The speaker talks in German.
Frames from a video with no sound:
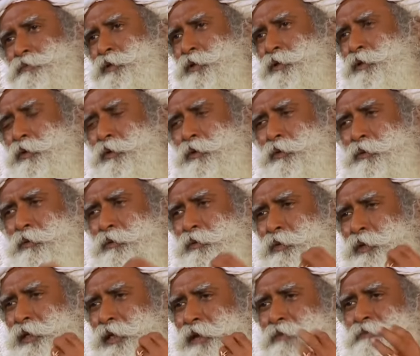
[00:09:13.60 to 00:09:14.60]
wissen in
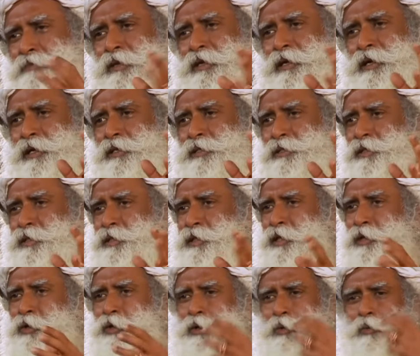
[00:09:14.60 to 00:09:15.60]
jeder Kultur,
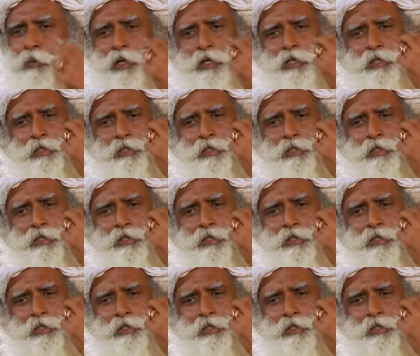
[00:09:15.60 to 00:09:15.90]
wissen Sie, was die